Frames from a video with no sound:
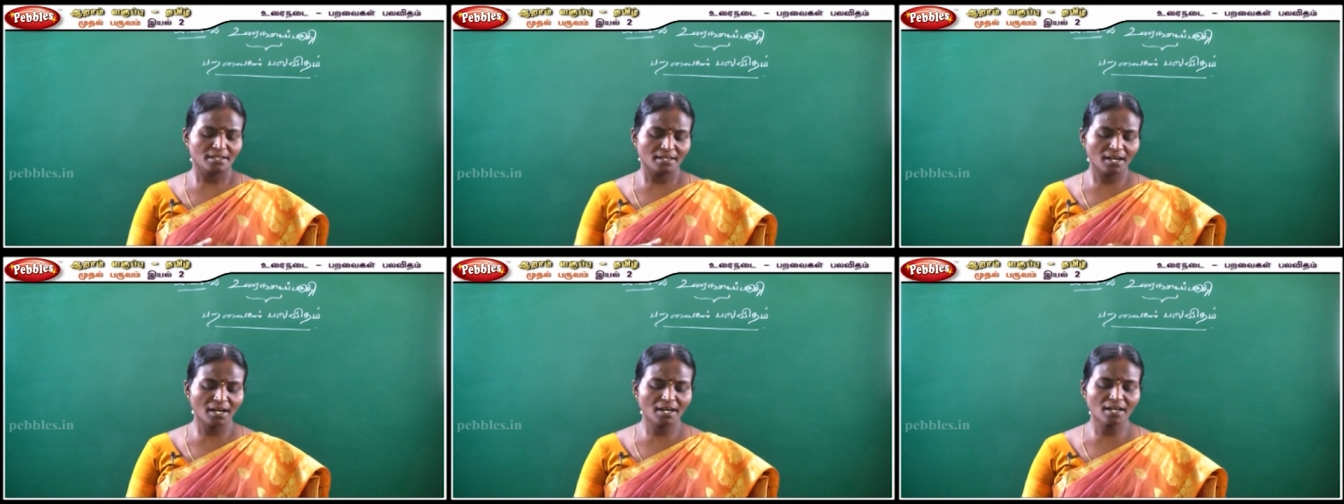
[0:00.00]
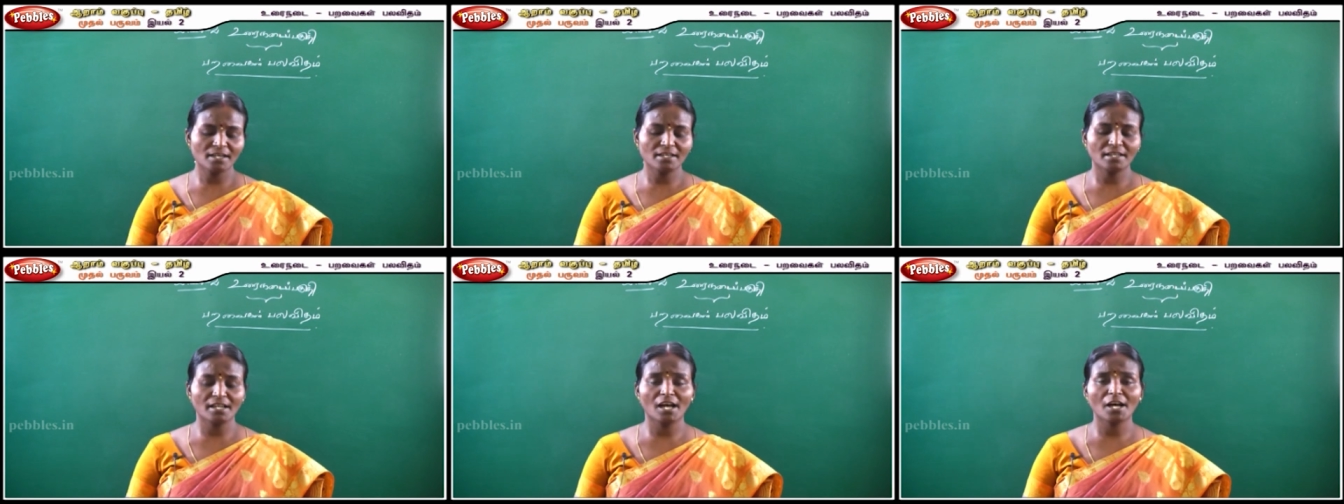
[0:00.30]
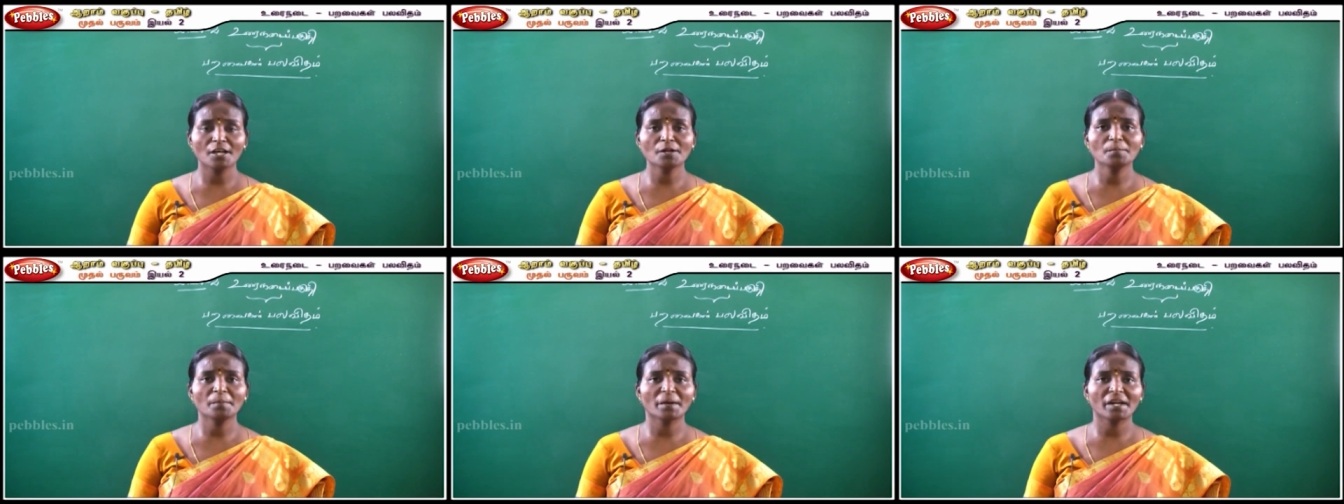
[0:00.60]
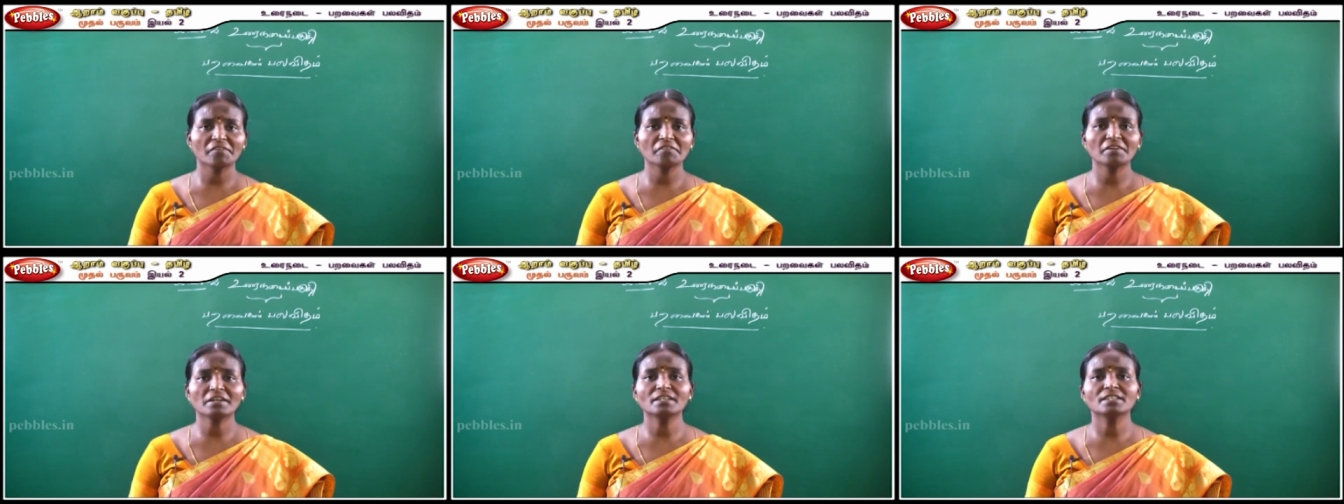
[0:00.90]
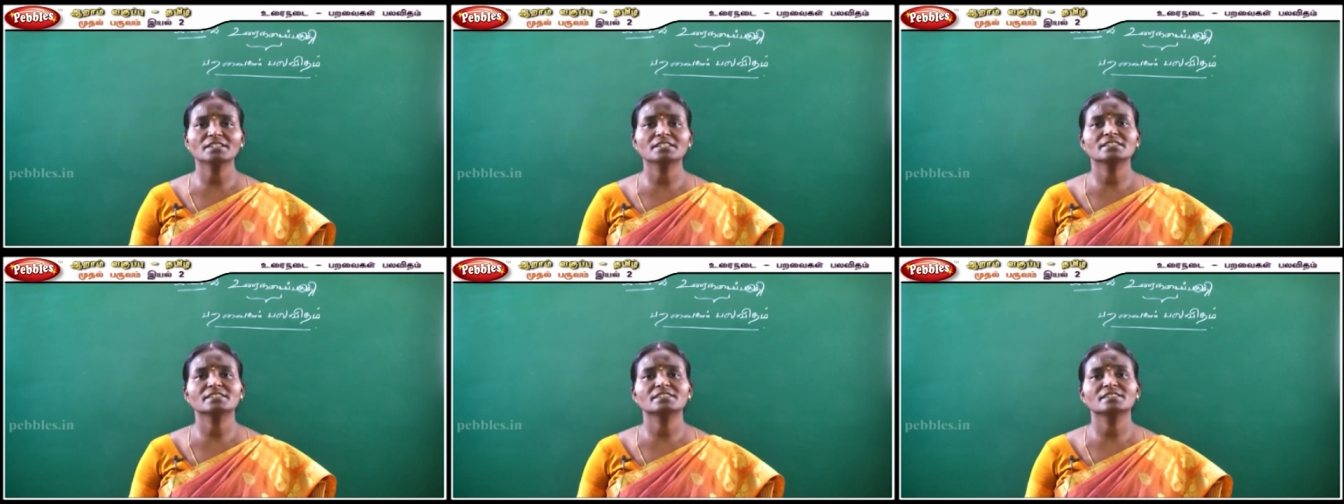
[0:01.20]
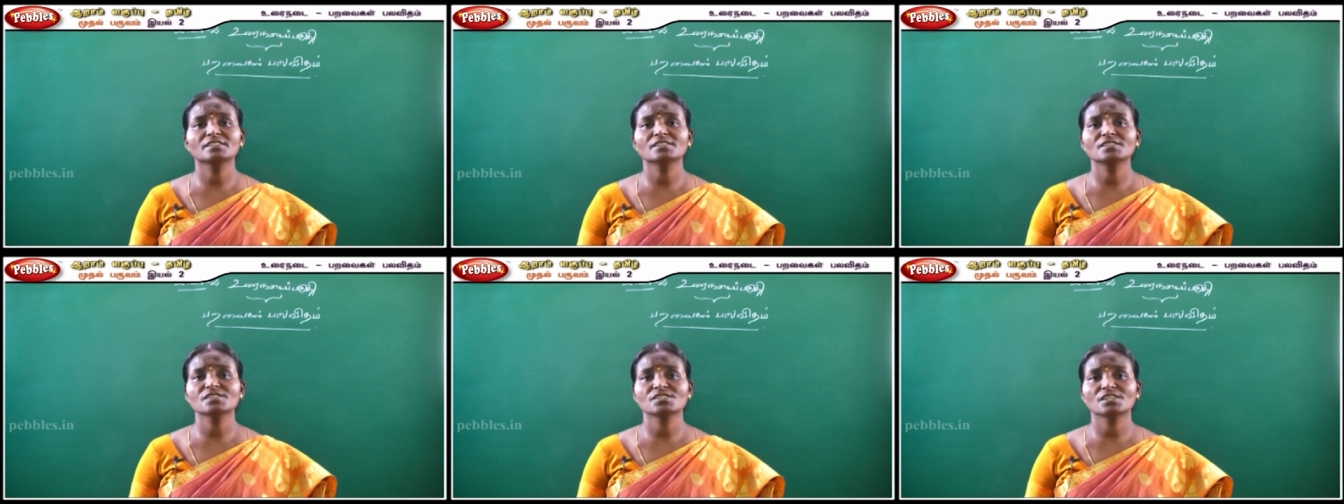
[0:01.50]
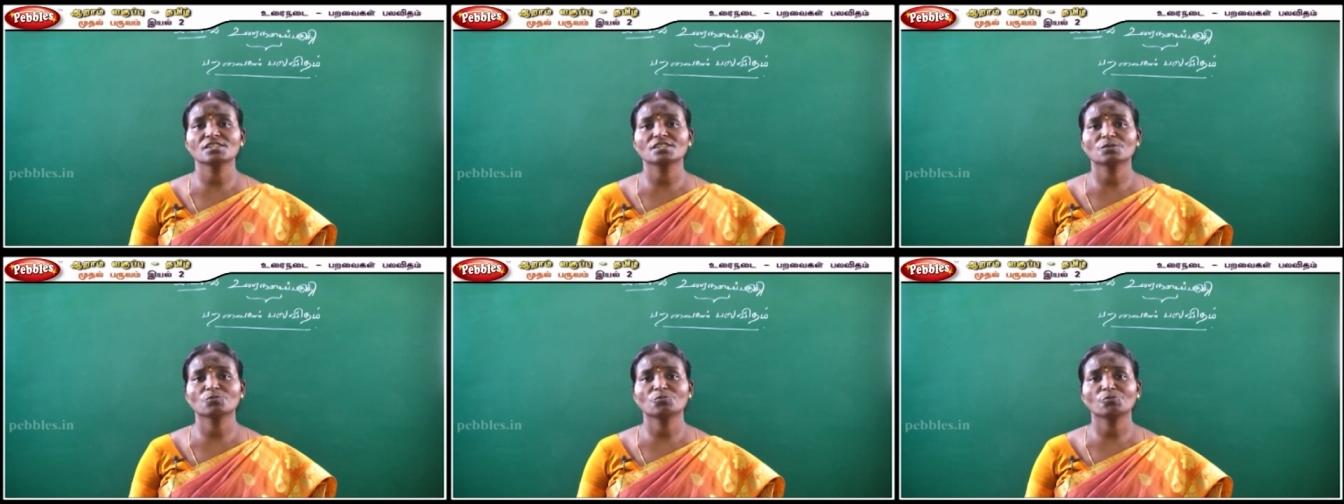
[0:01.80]
நாங்கள் யாரும் பறவைகளுக்கு தீங்கு
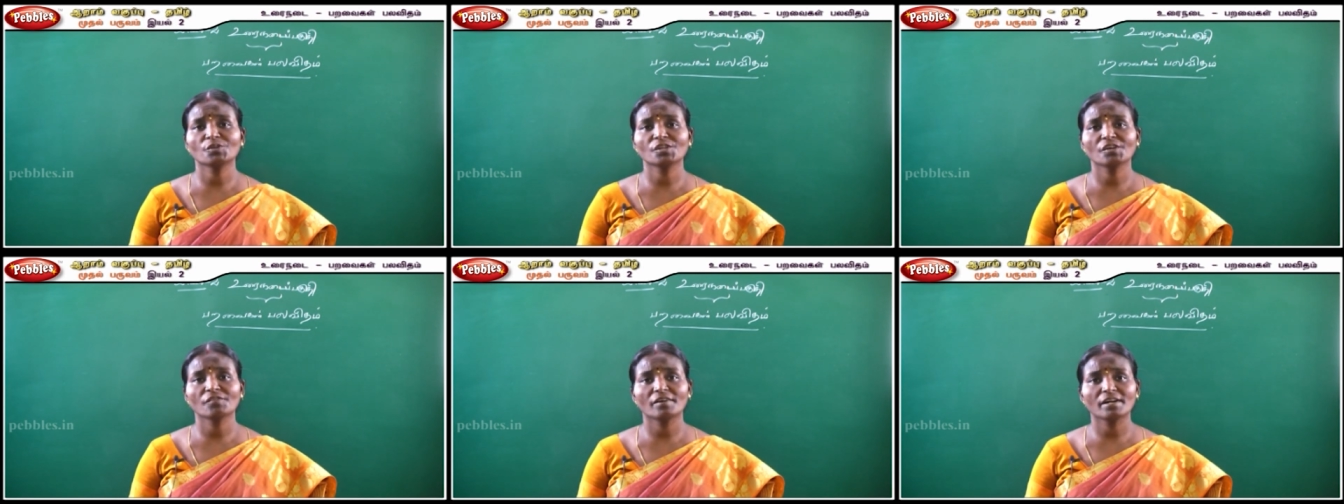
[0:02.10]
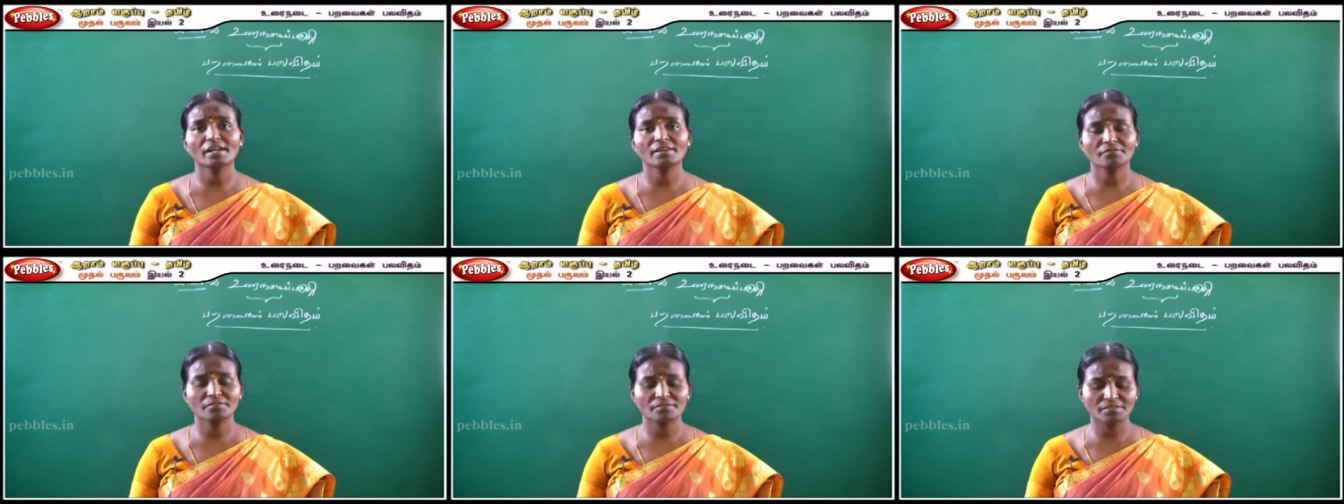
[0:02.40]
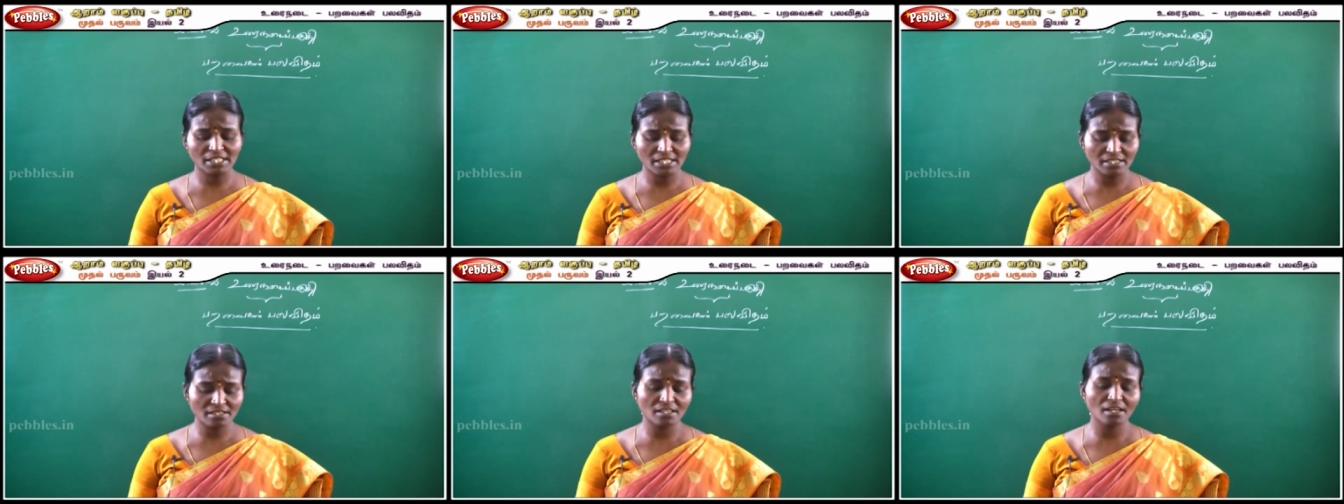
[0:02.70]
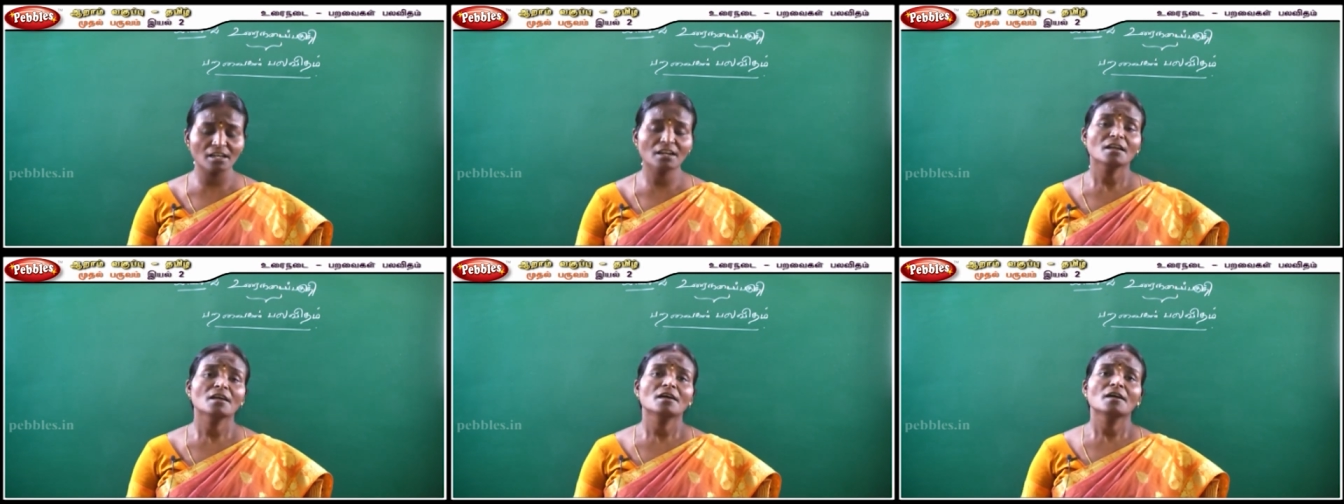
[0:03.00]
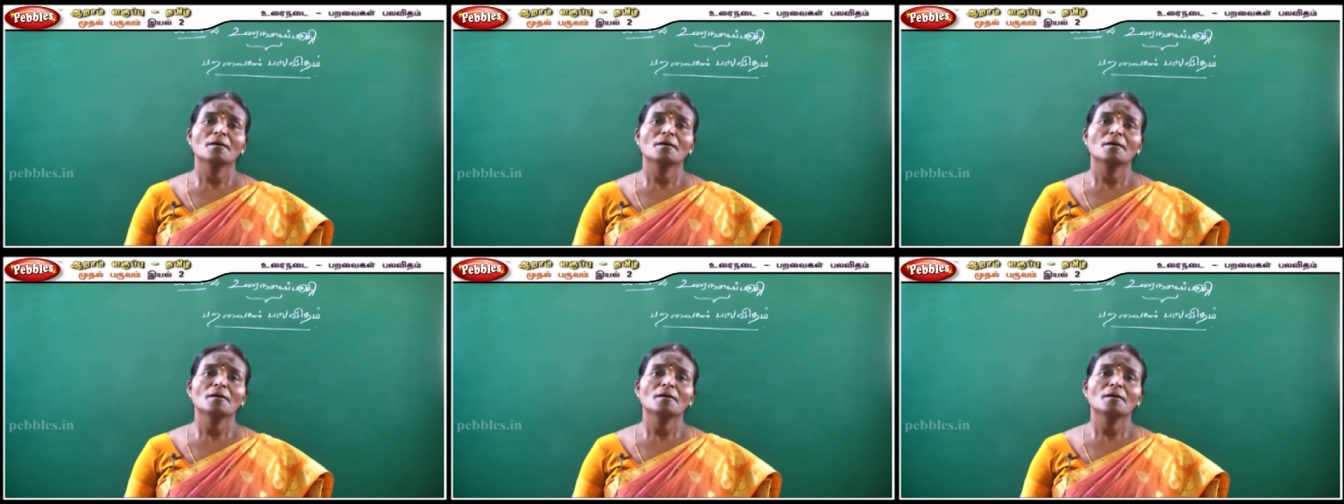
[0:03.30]
செய்யக்கூடிய வண்ண விதத்தில்